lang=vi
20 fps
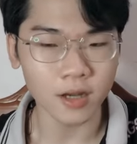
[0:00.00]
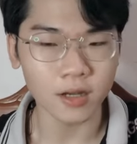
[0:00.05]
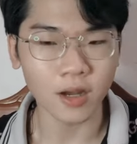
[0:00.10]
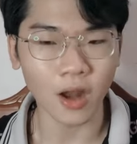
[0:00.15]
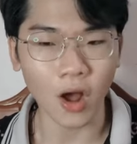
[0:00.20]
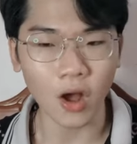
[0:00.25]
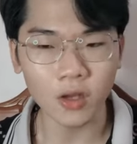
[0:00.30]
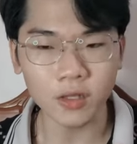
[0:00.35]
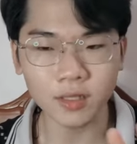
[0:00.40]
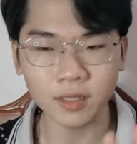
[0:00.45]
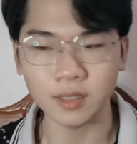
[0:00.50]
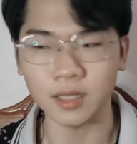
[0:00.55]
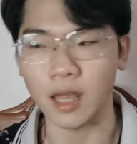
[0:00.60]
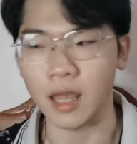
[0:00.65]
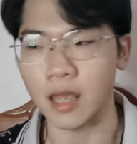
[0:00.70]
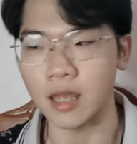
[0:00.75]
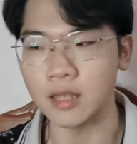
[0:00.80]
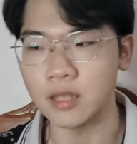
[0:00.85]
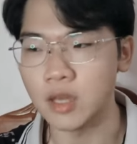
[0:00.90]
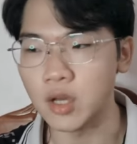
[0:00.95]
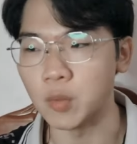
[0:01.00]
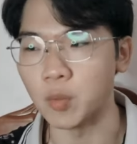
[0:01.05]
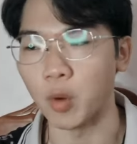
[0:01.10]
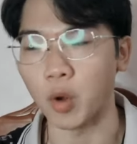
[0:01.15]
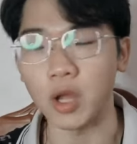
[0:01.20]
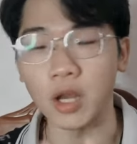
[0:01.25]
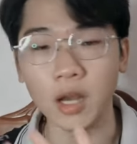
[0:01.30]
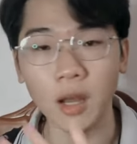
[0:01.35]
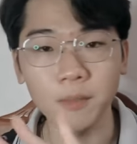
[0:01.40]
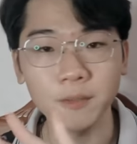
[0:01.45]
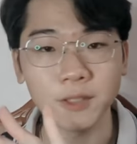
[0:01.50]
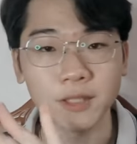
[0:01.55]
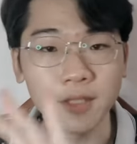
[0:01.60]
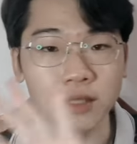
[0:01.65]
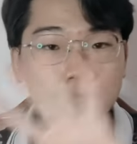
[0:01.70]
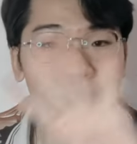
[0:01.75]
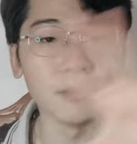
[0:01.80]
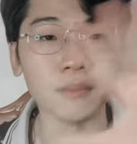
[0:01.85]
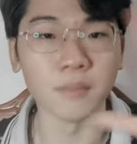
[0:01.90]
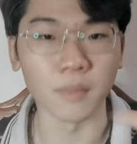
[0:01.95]
nó sẽ như một cái lớp
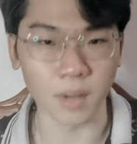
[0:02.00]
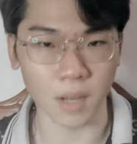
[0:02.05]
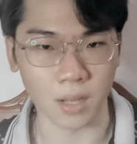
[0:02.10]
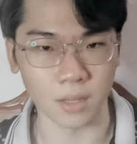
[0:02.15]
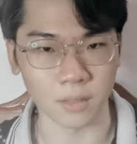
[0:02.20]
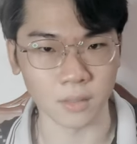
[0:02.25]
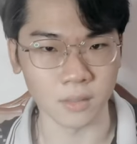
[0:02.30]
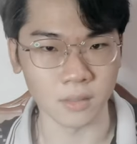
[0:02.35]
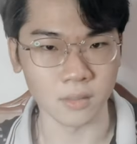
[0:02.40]
sương mờ